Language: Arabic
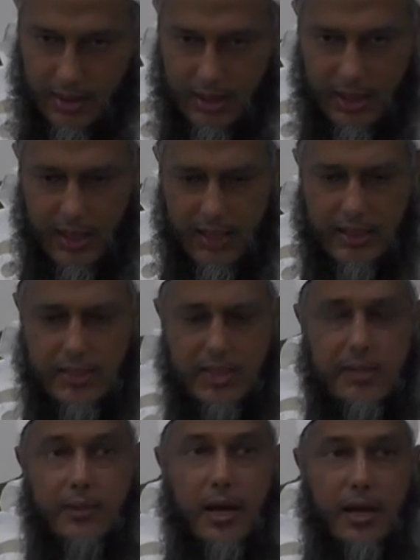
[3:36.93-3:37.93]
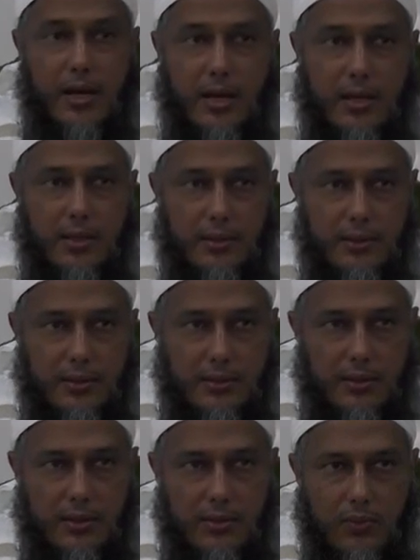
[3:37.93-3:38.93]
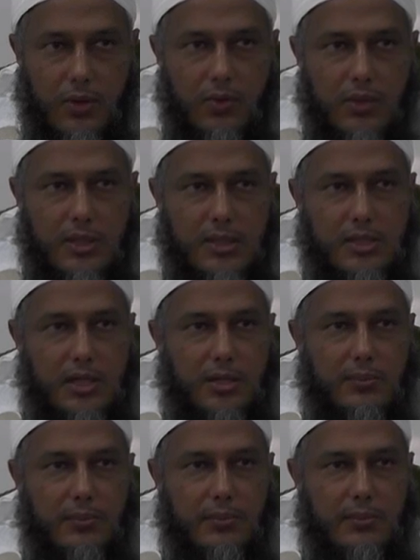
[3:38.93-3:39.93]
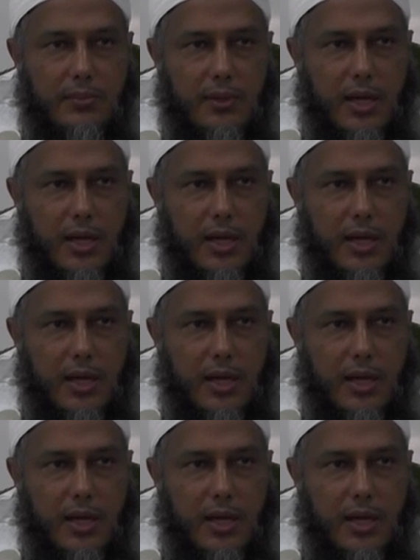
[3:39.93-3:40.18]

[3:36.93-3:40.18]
لدينا تقسيم آخر وهو تقسيم